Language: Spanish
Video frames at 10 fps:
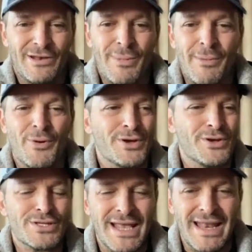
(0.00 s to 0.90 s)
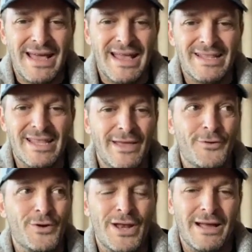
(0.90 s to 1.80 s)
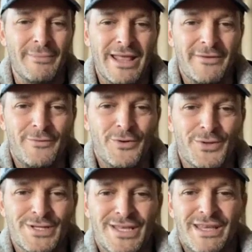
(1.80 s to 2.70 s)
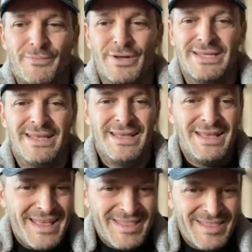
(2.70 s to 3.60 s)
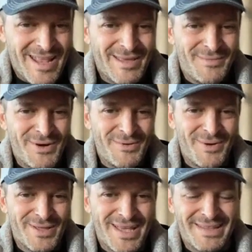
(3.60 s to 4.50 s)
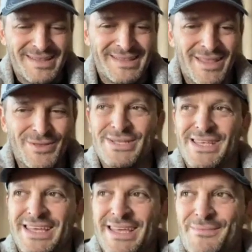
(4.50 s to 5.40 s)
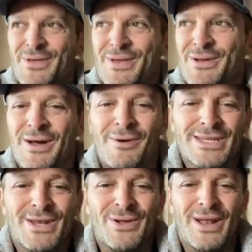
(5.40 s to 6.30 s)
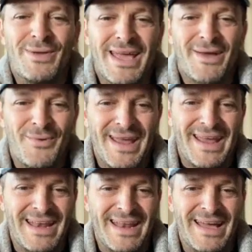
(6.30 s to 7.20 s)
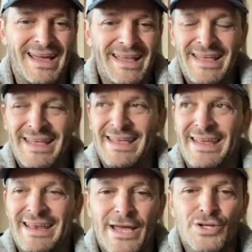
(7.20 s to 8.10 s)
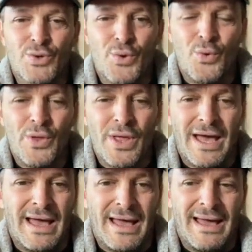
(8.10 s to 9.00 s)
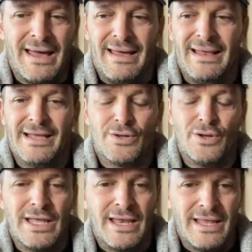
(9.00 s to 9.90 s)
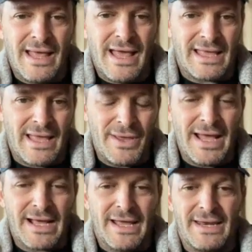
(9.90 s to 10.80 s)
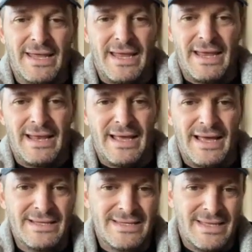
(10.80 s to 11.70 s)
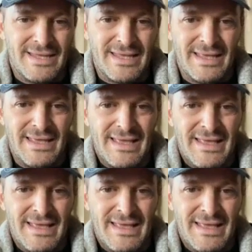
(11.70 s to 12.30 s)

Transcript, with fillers: que lo más moderno sea el teléfono, o la cámara de fotos y que después tratemos como estar dando ese ejemplo de los caballeros de la vieja escuela, eh, la ayuda, la solidaridad que había en las carreras, este,